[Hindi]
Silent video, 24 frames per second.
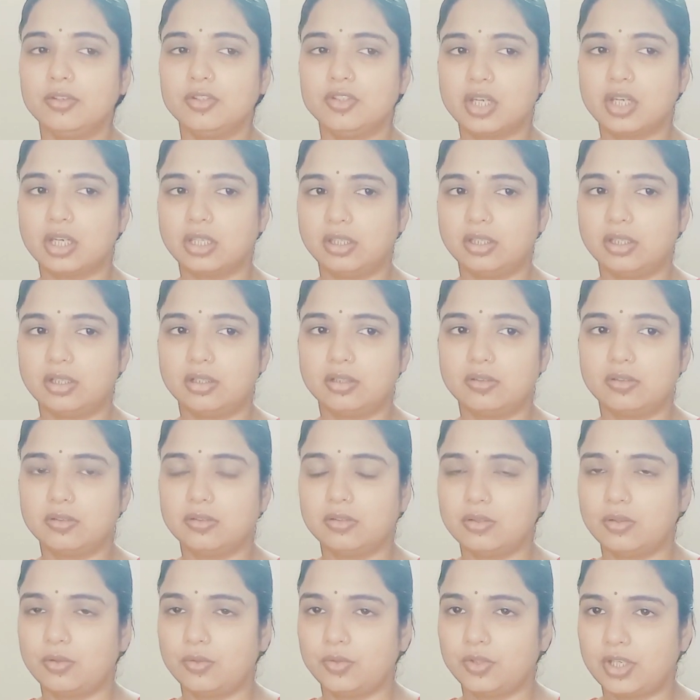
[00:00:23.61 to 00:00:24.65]
ज़्यादा
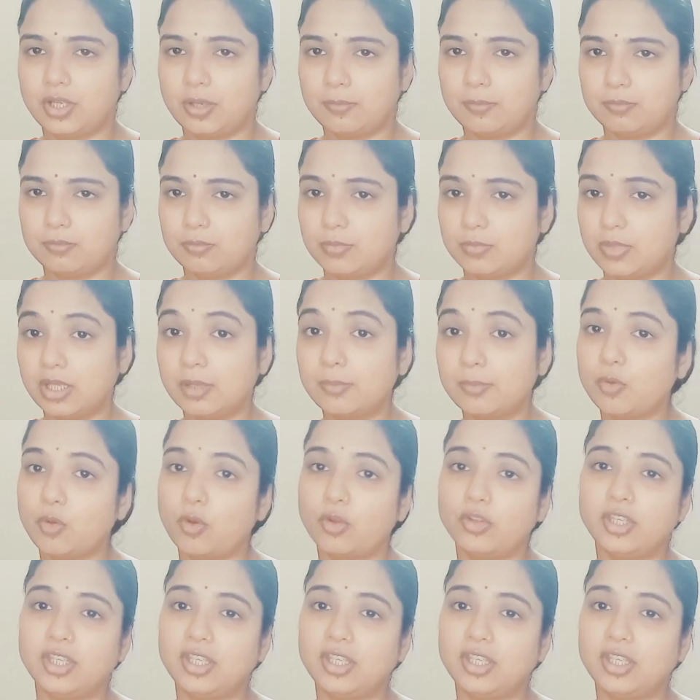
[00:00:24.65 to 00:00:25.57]
लॉन्ग टाइम मतलब नौ